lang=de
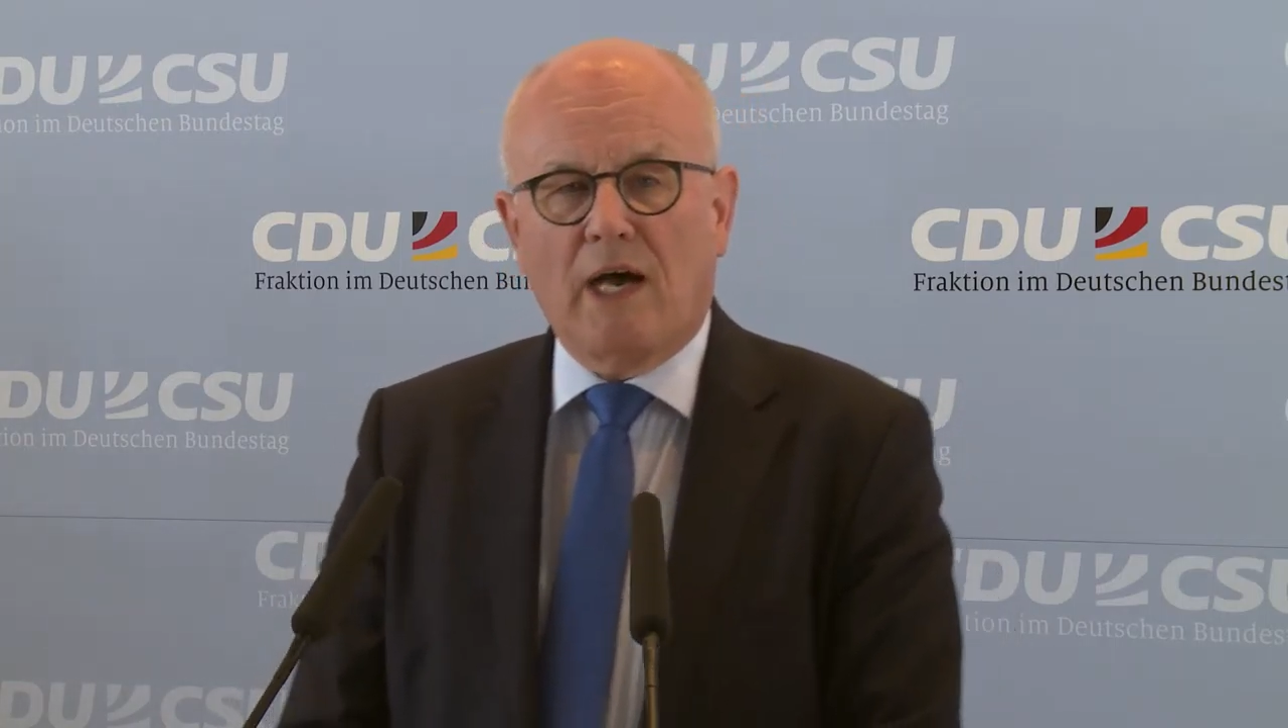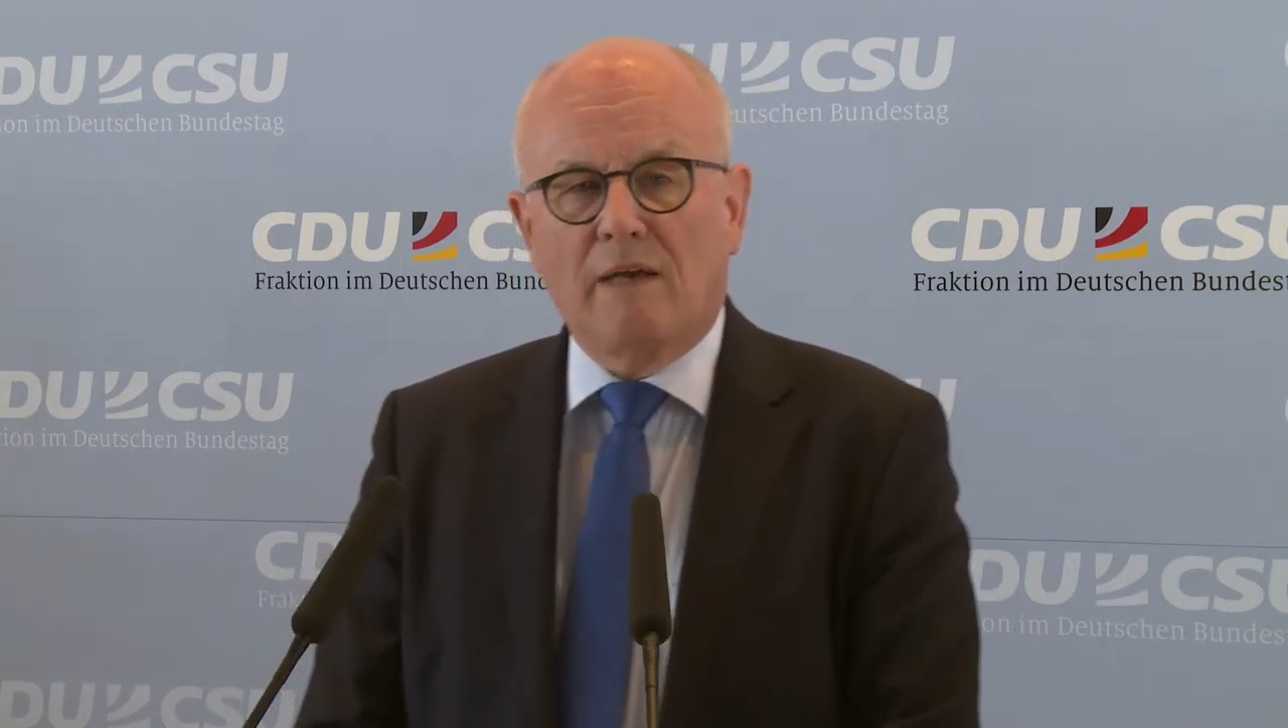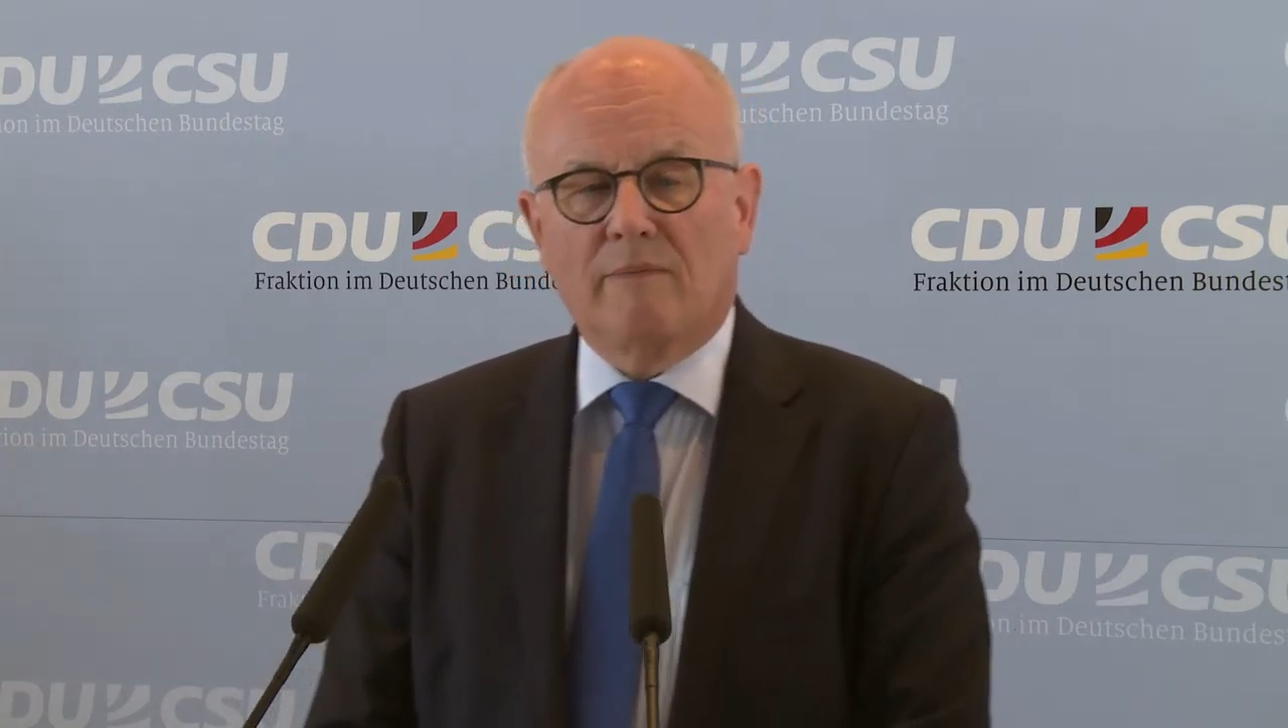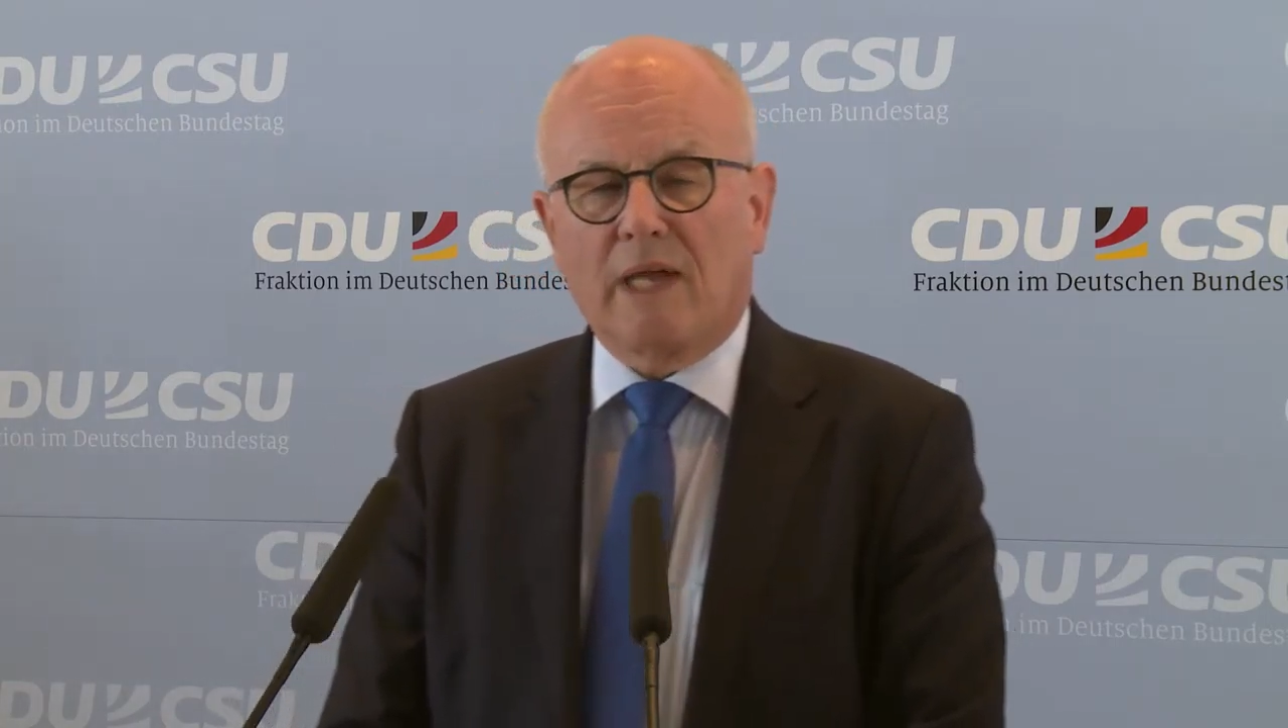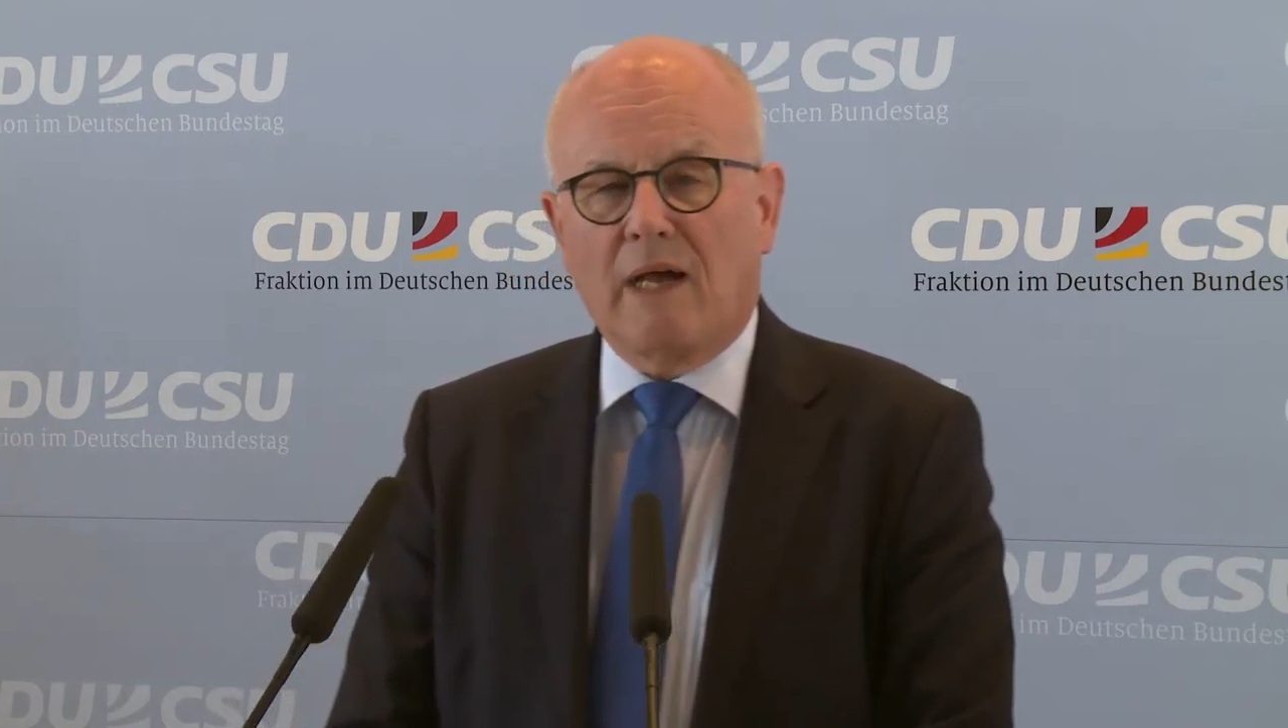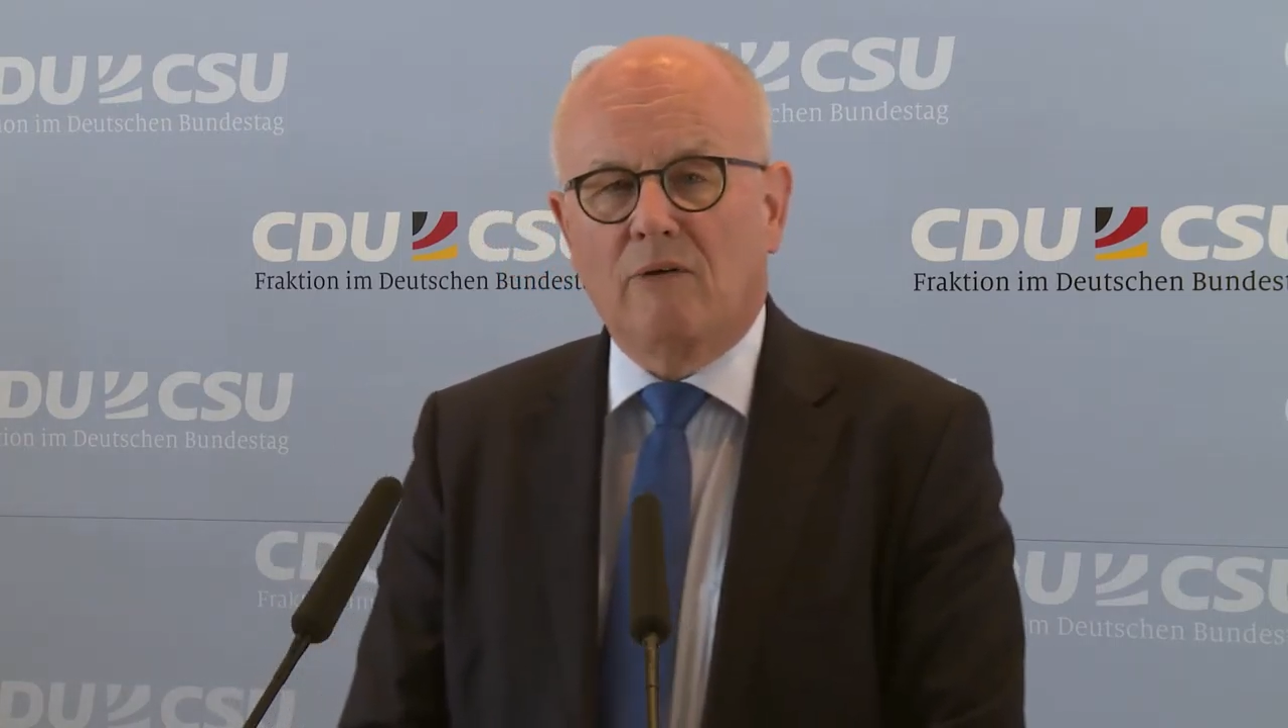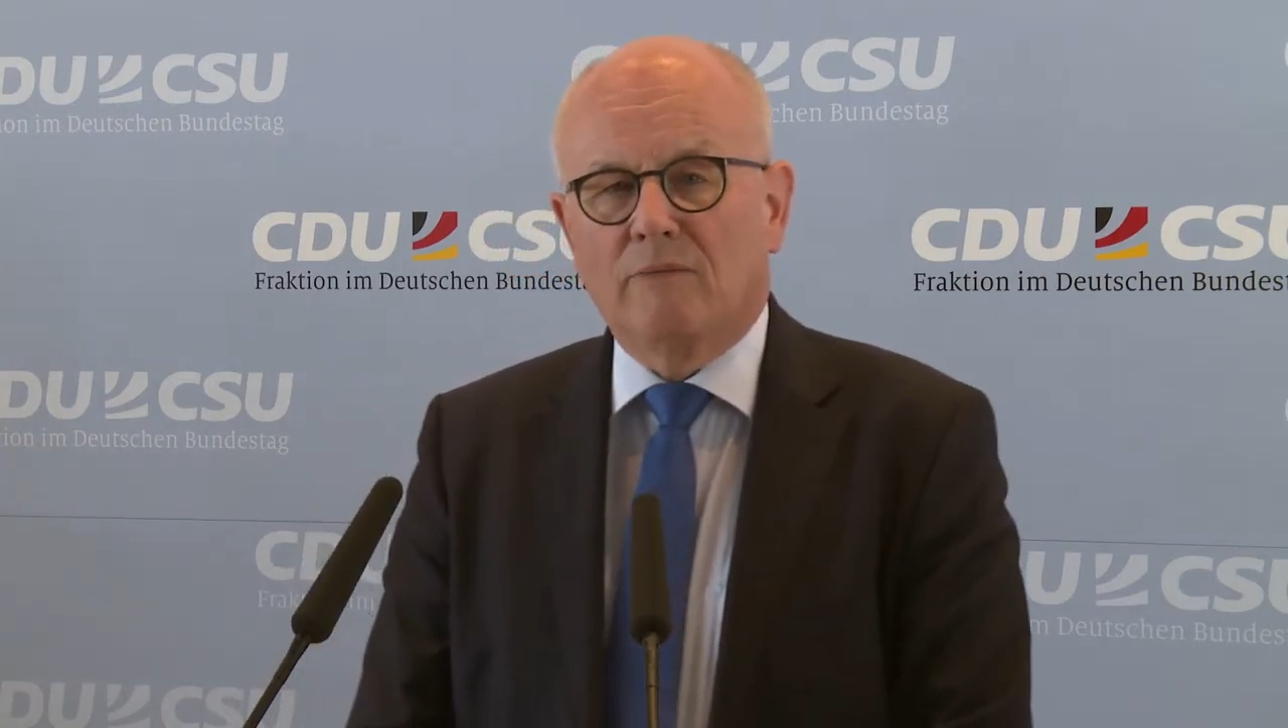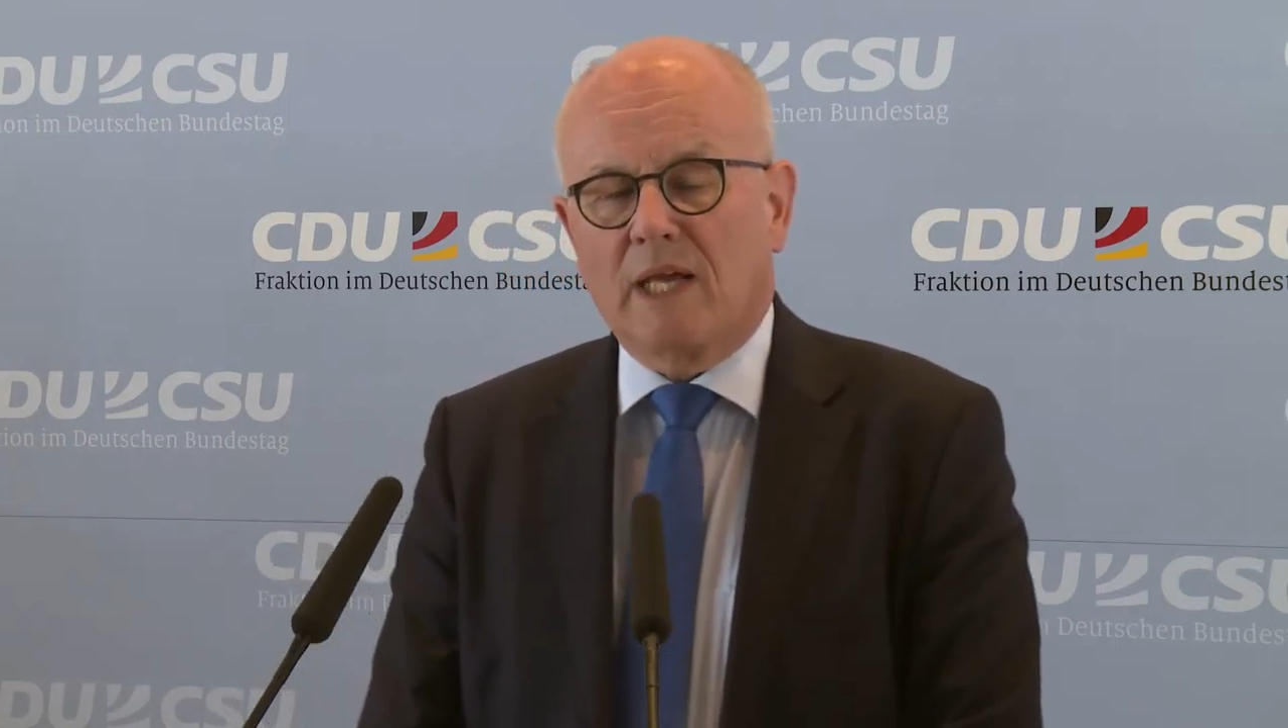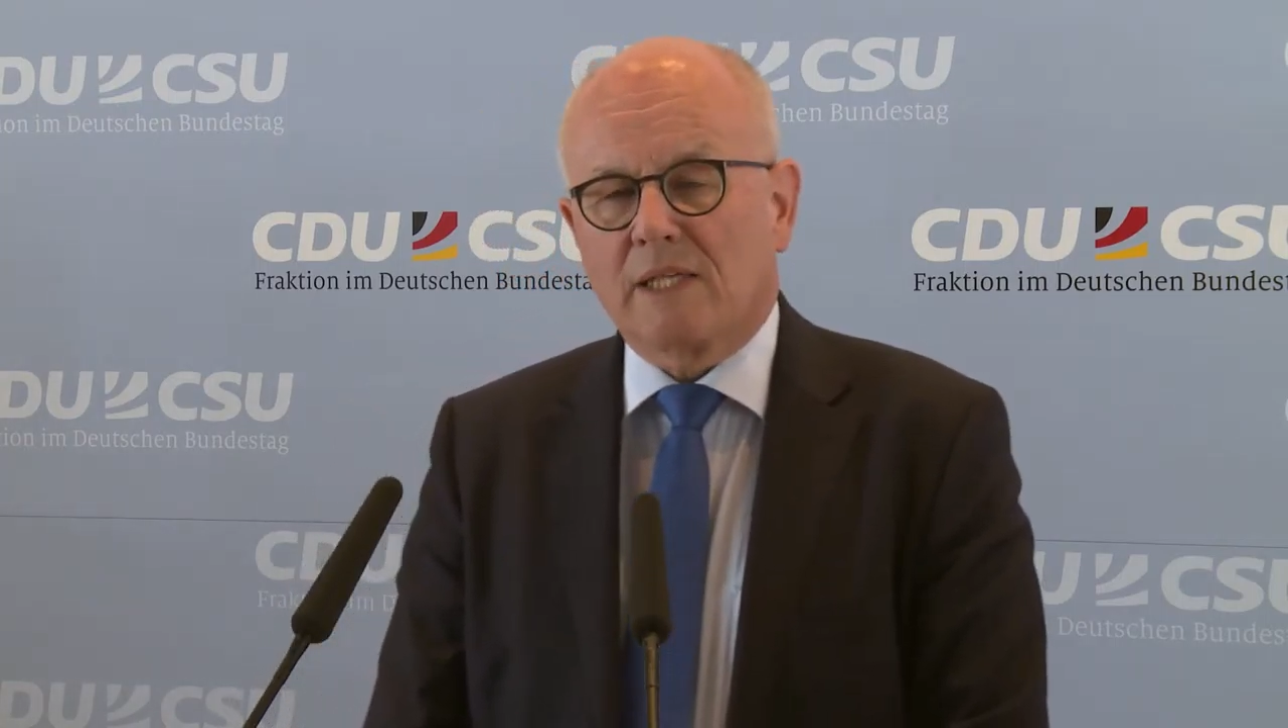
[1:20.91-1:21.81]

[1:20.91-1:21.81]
allem darum,